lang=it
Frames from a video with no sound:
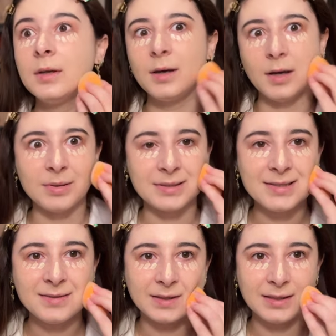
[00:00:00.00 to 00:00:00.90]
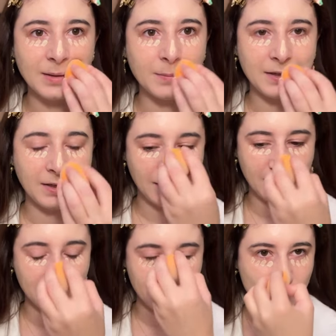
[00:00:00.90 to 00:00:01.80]
abbastanza fatica
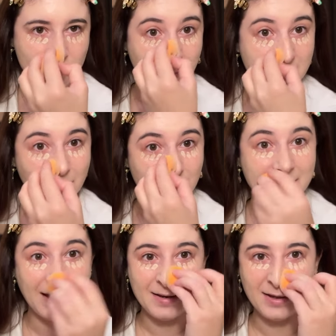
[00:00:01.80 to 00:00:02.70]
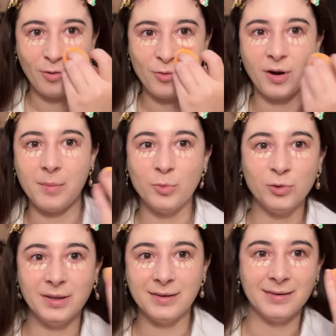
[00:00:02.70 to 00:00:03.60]
perché giustamente ero in Italia, ero ancora in
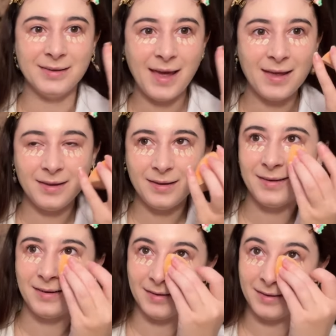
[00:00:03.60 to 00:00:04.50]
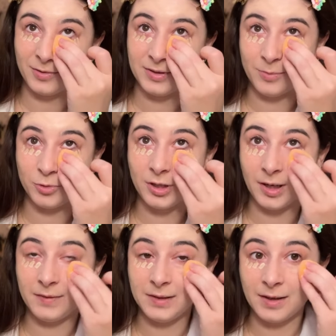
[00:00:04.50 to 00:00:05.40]
mood, yay, godiamoci la
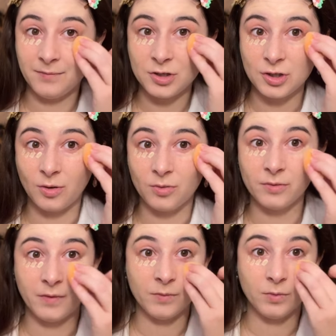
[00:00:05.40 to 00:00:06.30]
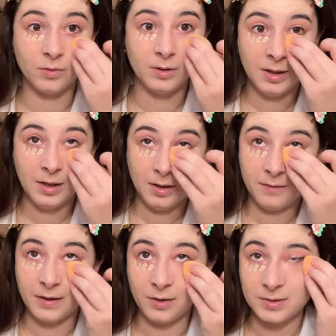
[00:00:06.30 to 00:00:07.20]
vita, invece no, dovevo
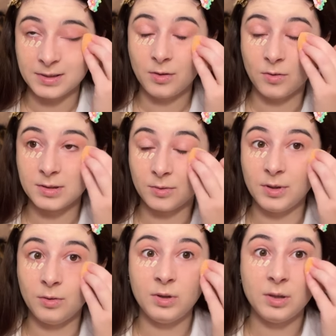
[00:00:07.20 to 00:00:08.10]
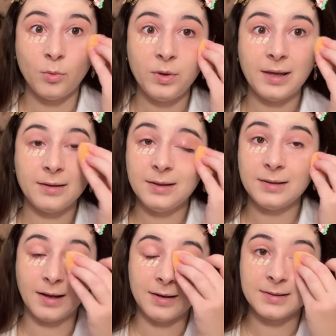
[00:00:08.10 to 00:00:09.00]
fare questa cosa, quindi l'ultimo weekend in
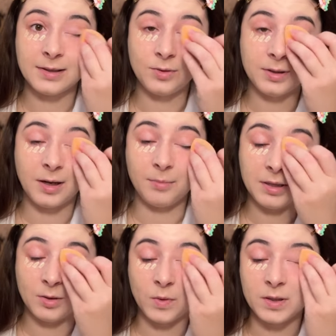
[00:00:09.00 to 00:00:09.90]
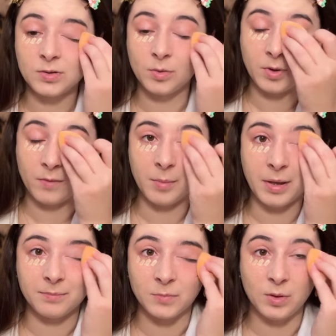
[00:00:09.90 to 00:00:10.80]
Italia è stato letteralmente questo, però vabbè,
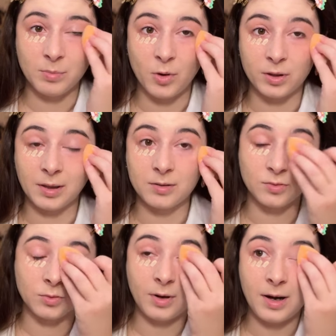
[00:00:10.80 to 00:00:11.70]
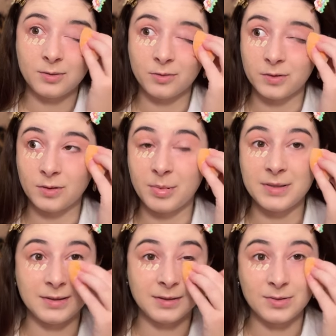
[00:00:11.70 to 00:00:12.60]
non importa, sono tornata, ho fatto la
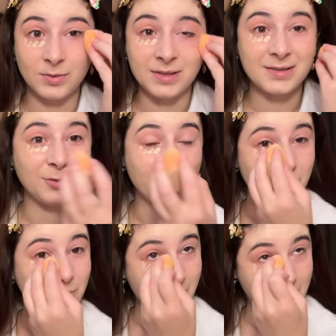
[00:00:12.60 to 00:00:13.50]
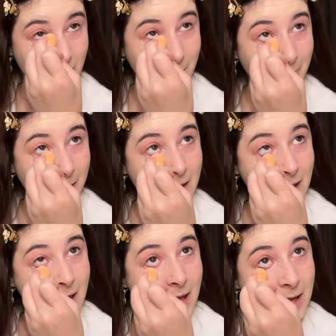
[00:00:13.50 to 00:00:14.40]
presentazione, è stato molto bello.
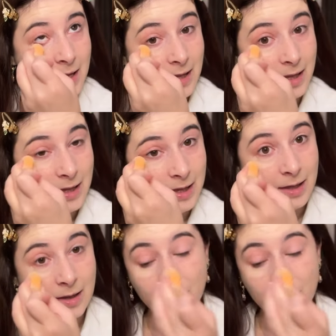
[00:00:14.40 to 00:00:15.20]
E